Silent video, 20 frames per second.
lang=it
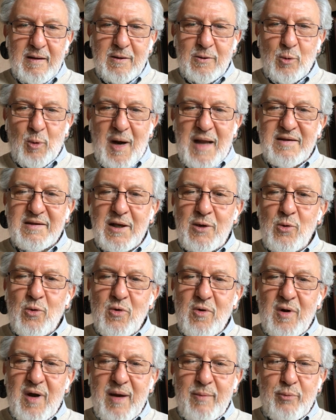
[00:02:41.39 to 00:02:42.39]
Durante
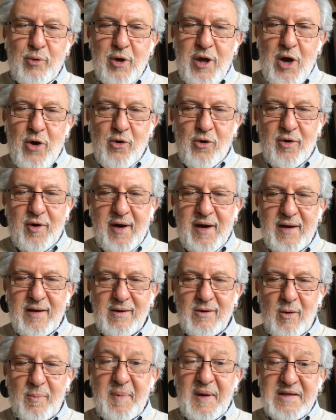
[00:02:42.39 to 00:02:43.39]
lunghe e buie ore
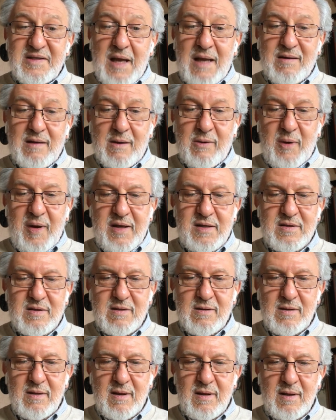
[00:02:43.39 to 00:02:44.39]
ho pensato a
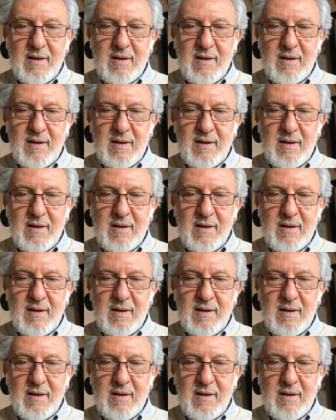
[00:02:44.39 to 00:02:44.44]
questo,